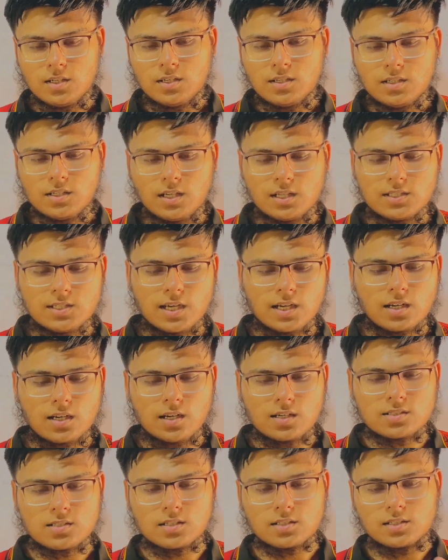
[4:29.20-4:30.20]
ये चेक
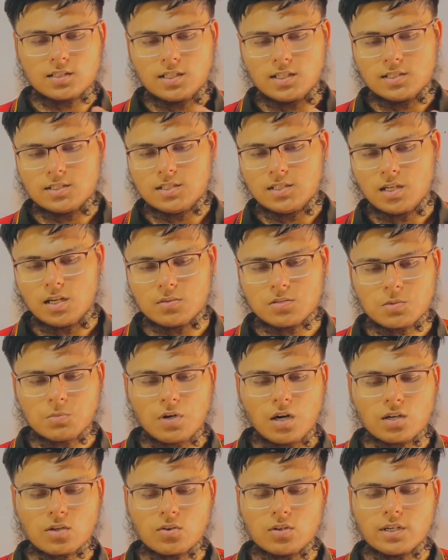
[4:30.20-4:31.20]
कर सकते हैं जी आप
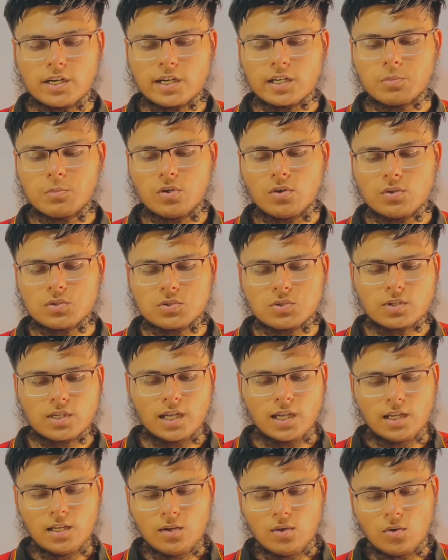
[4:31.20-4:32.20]
स्मार्ट कॉन्टैक्ट भी हो
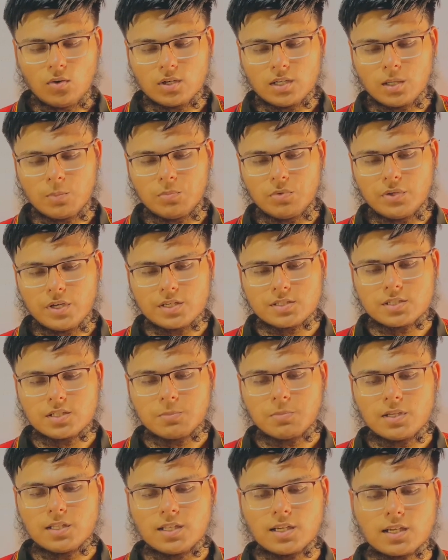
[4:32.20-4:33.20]
चुका है और ये
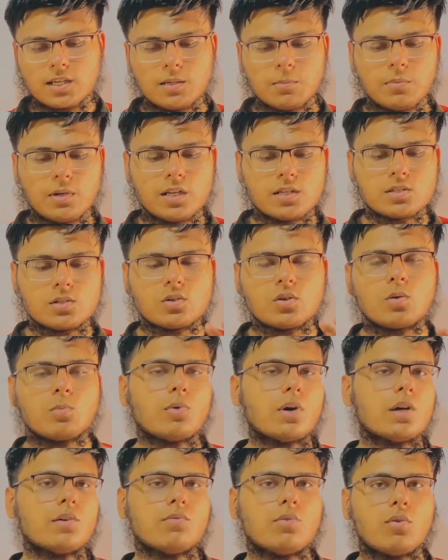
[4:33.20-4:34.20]
बी पे देखें मेरे
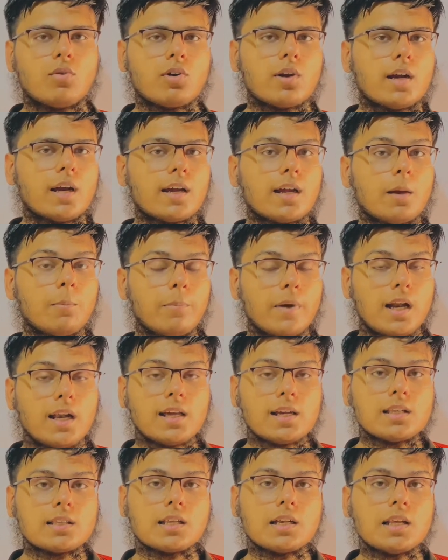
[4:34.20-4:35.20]
0.4 रह गया
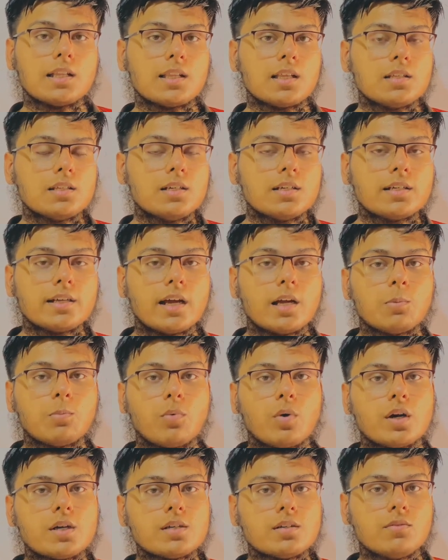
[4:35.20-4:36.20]
पहले कितने थे जी
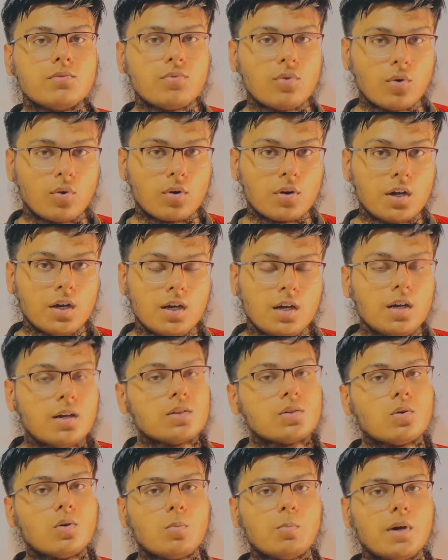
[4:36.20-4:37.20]
10.4
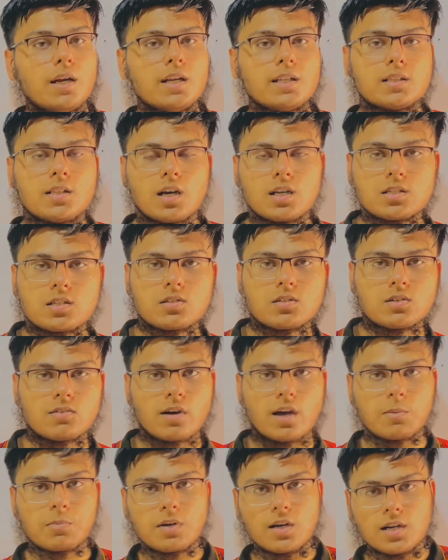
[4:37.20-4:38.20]
तो मैंने 10
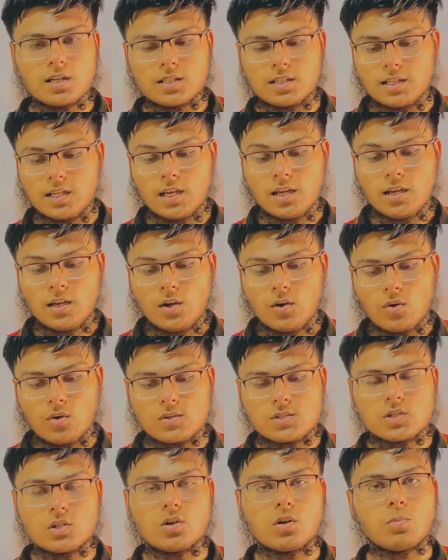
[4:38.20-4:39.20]
स्वैप कर दिए
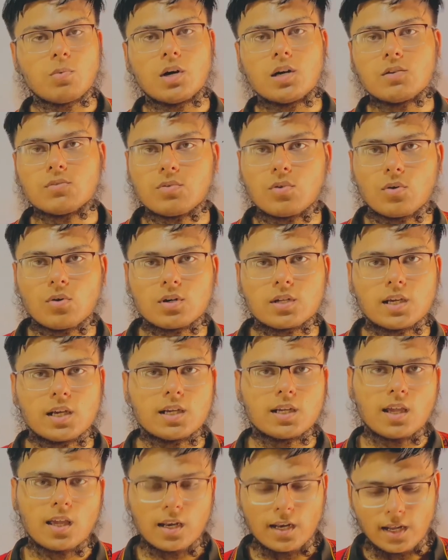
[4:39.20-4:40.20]
और 0.4
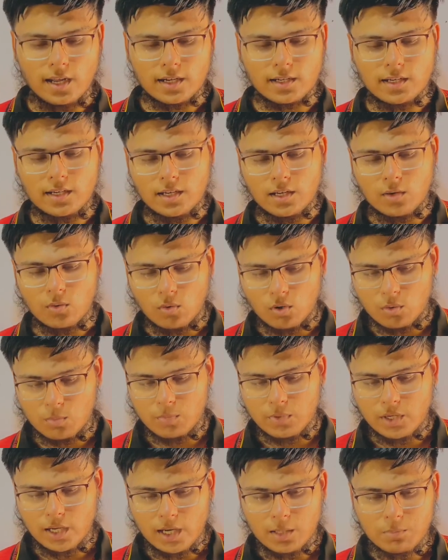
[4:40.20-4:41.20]
यानी कि रह गए हैं और
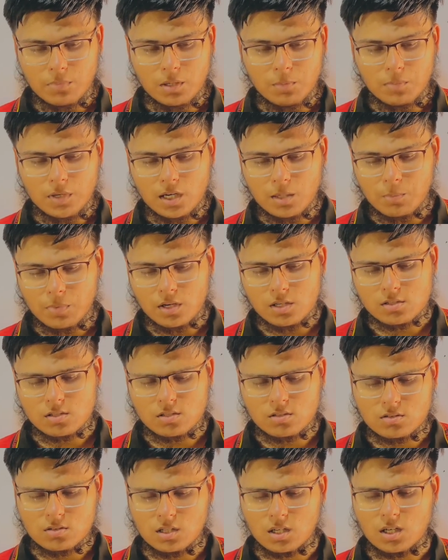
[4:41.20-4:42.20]
बी मेरे
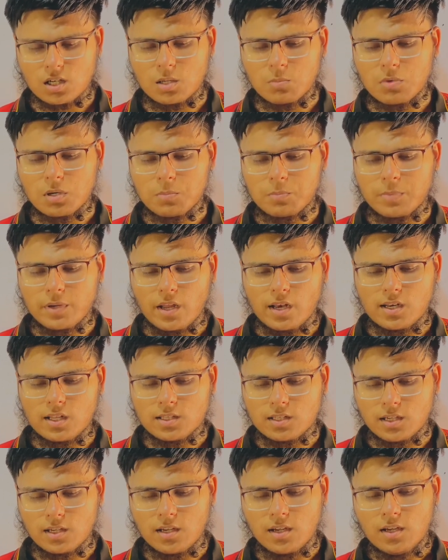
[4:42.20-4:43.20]
पास तकरीबन
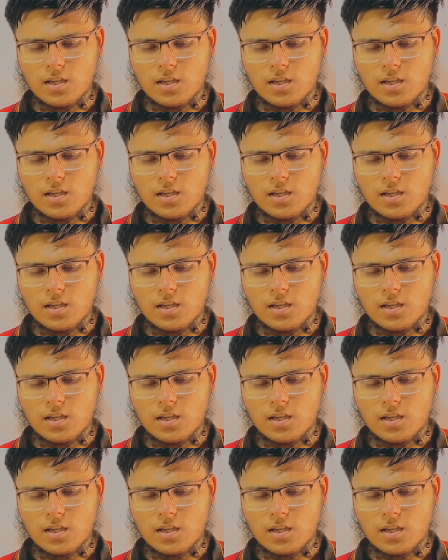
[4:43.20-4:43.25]
पहले थे